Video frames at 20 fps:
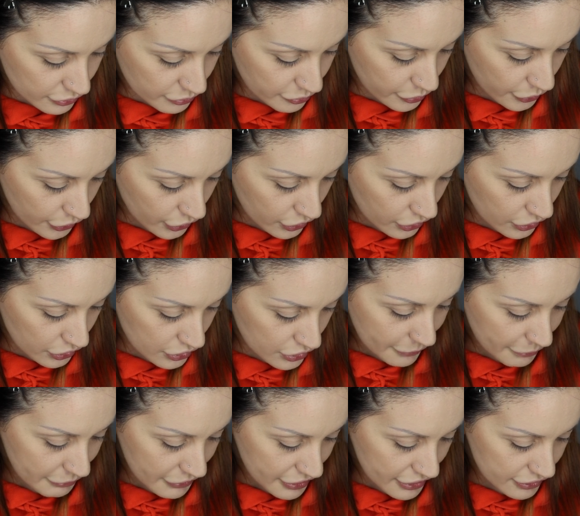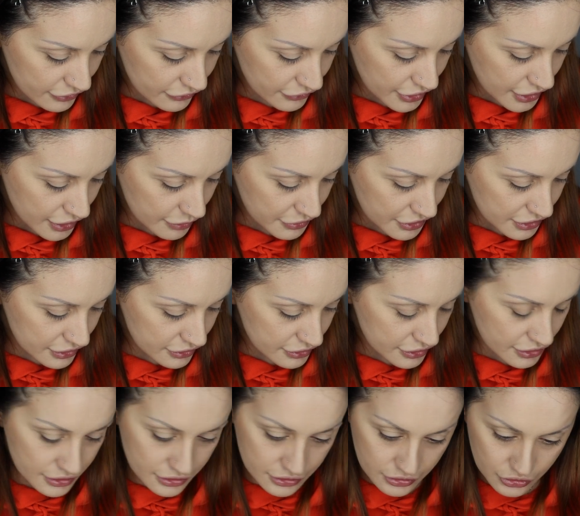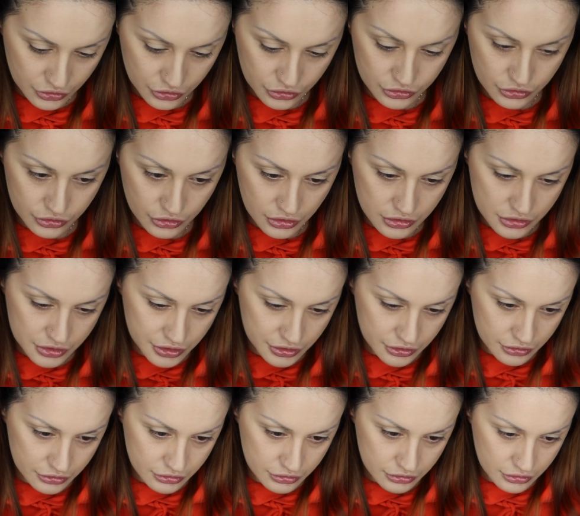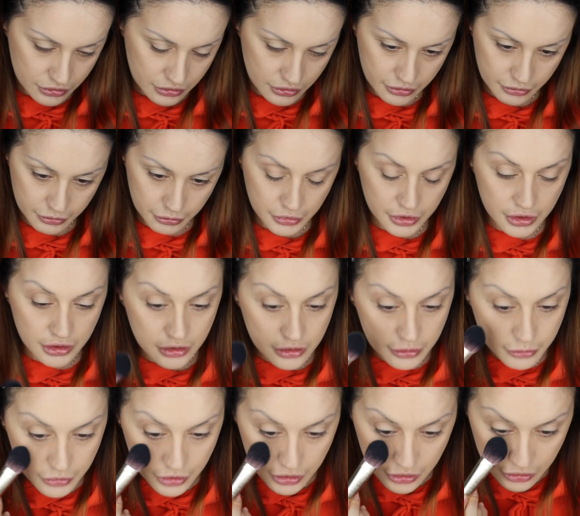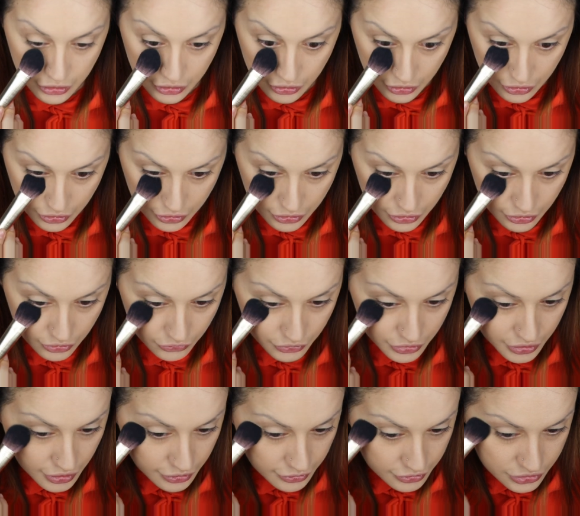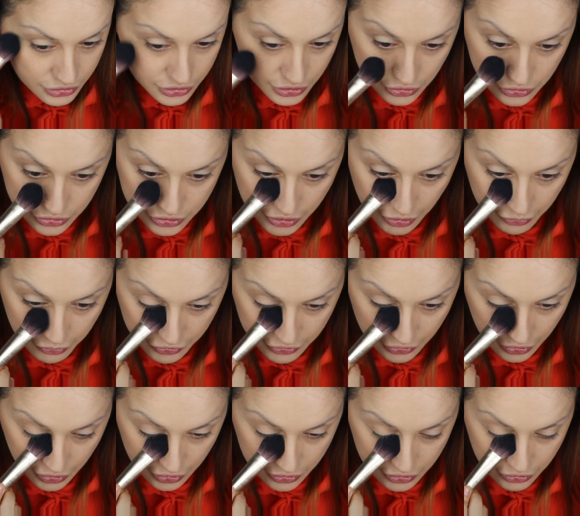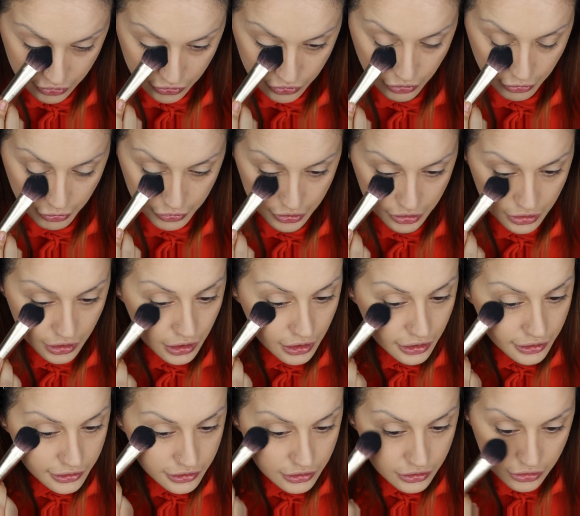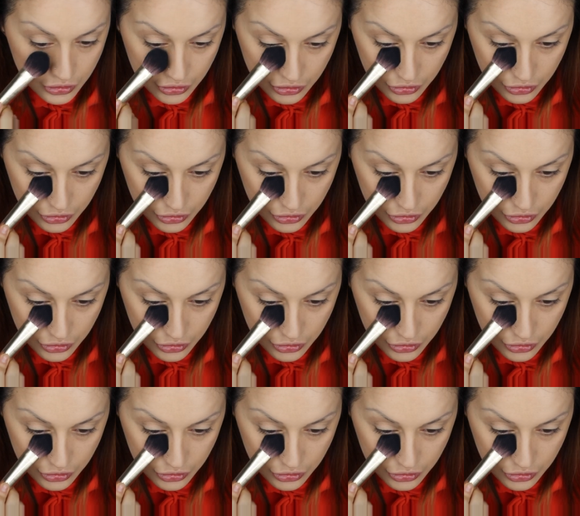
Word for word: un po' ma veramente con dosi minime vediamo se riusciamo ad illuminare